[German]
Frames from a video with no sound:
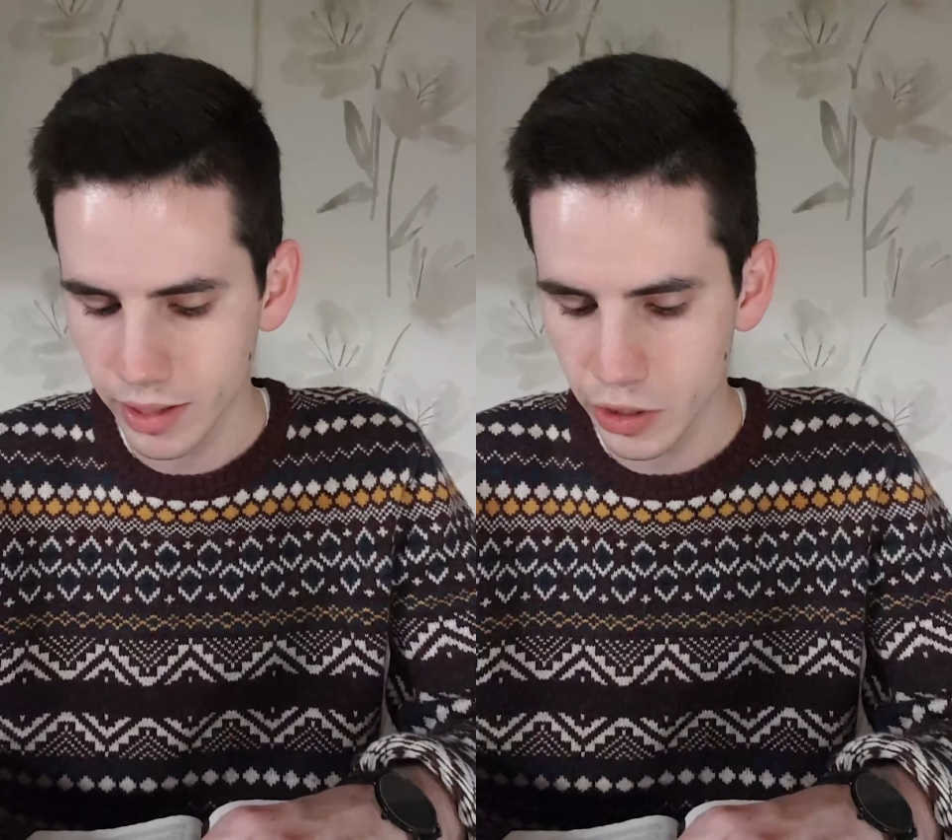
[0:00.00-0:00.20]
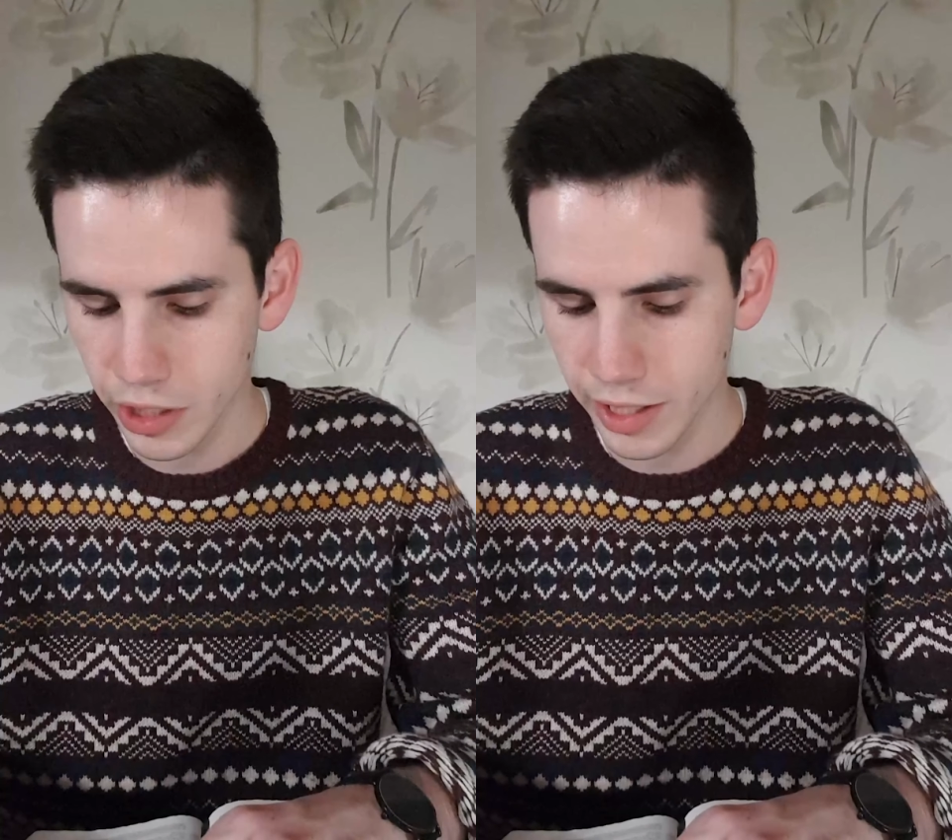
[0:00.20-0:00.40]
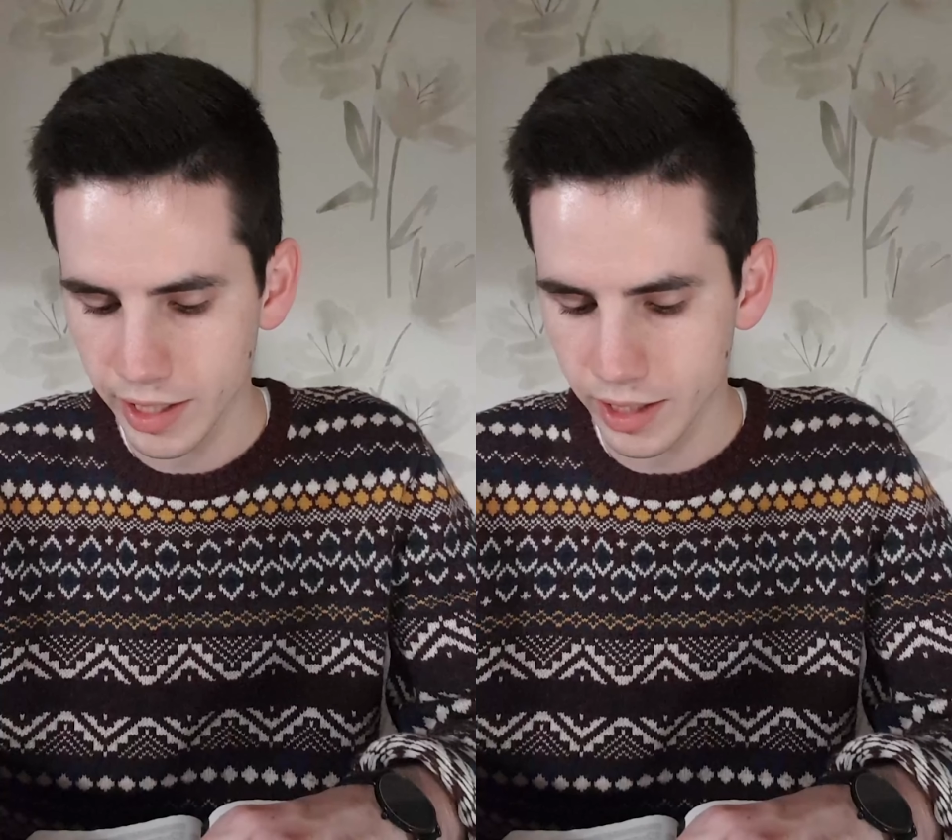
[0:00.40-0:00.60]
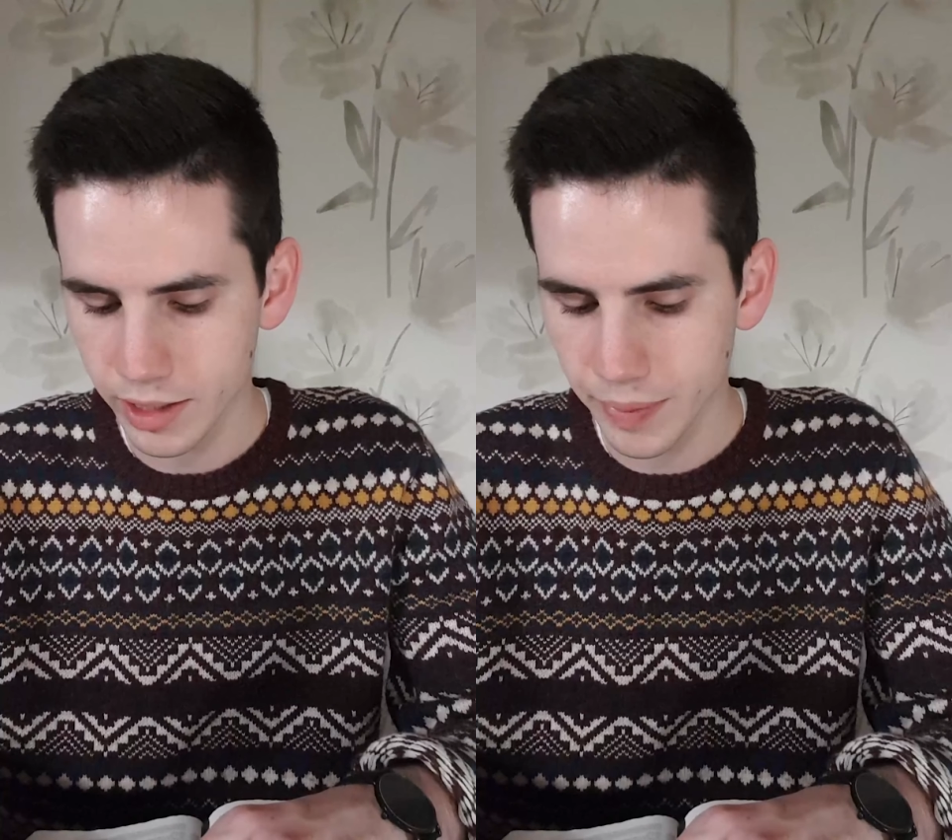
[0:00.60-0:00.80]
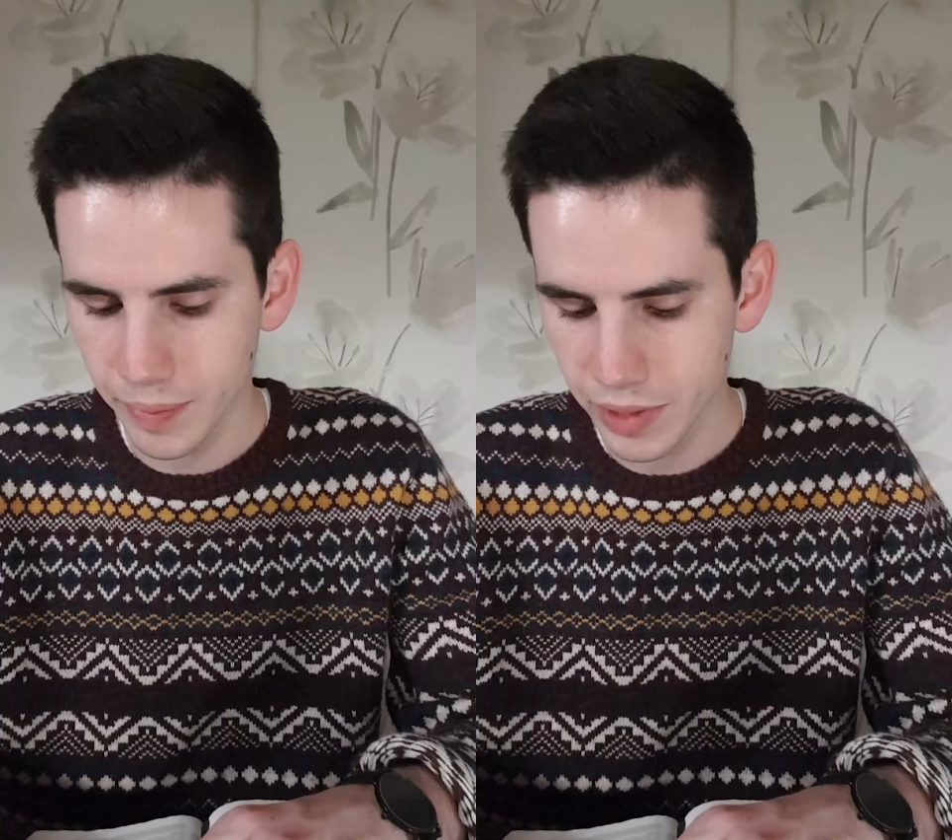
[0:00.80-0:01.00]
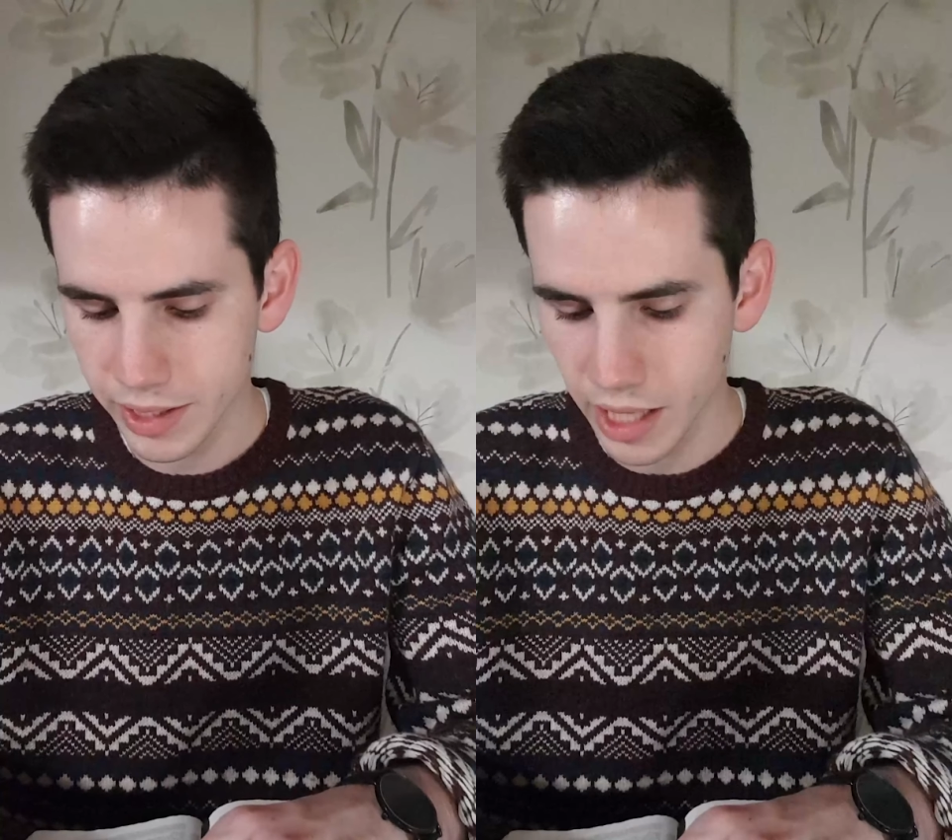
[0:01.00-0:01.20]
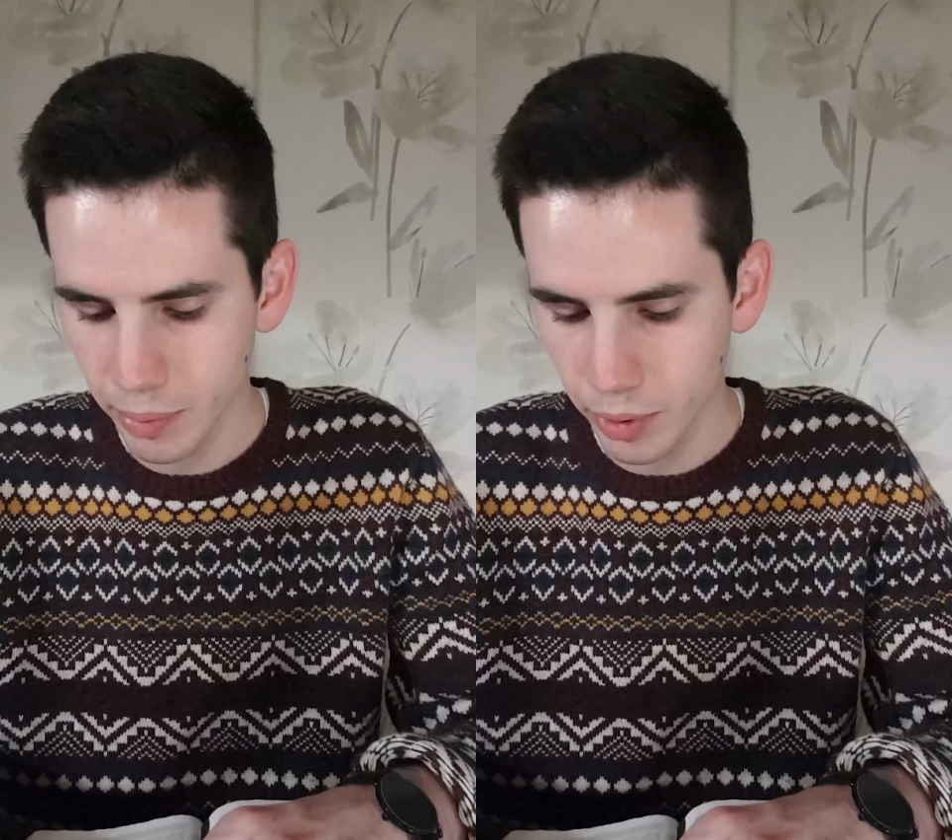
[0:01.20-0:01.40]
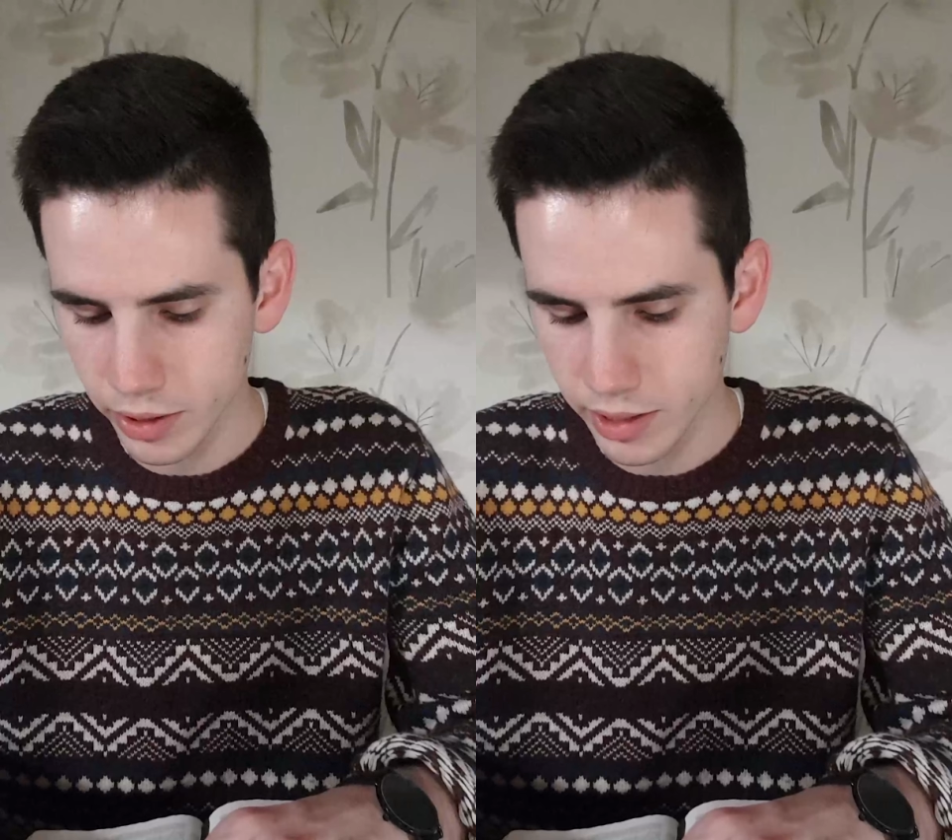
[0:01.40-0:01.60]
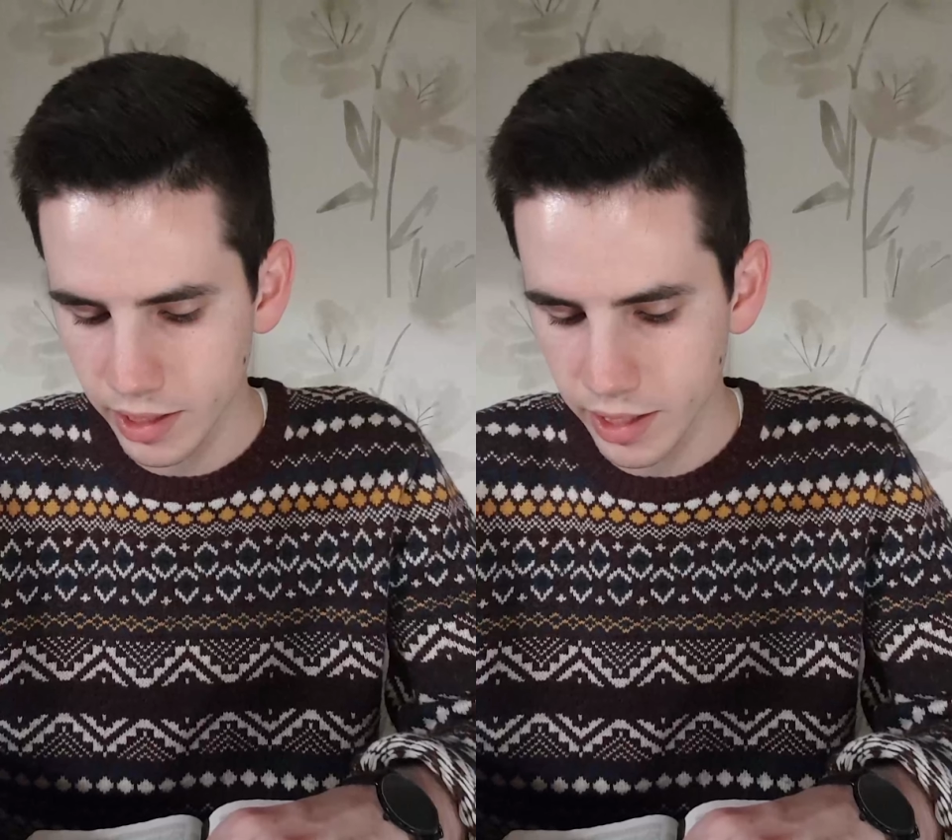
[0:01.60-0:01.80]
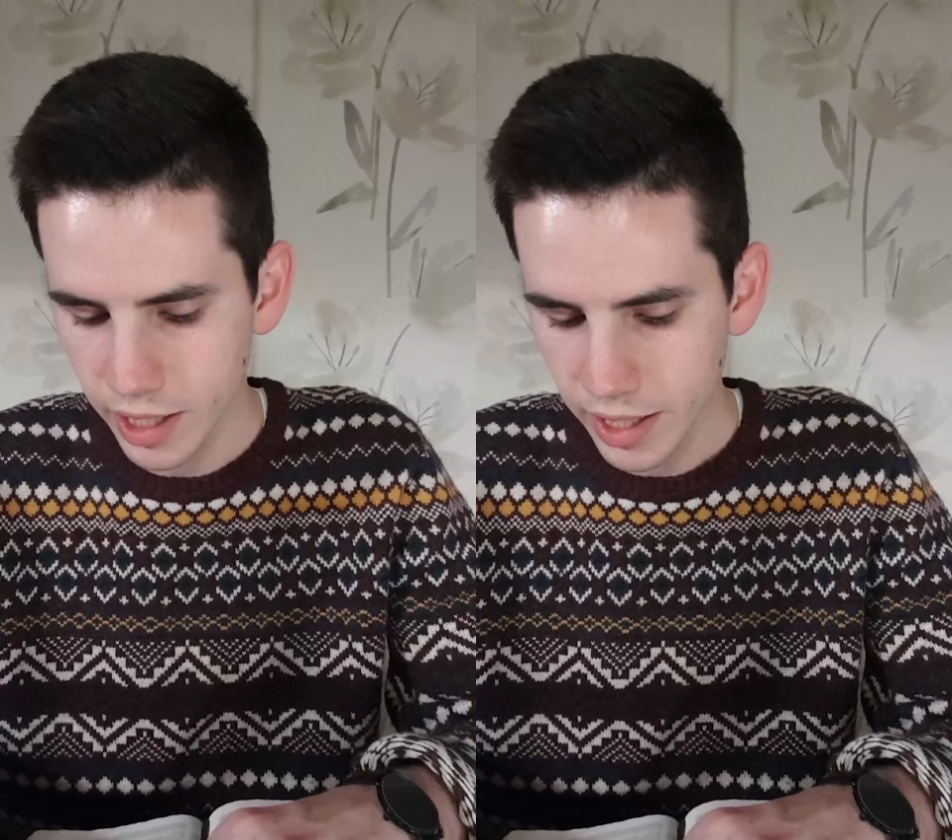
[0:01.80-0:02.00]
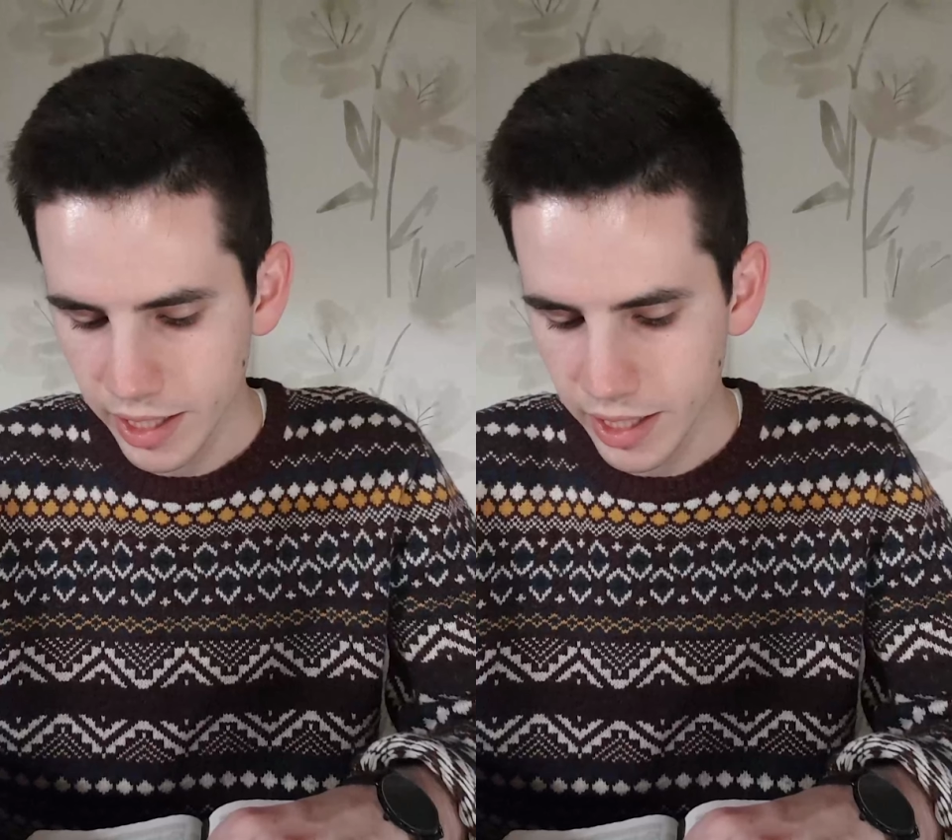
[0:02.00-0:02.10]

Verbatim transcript: Es steht, dass diese Aposteln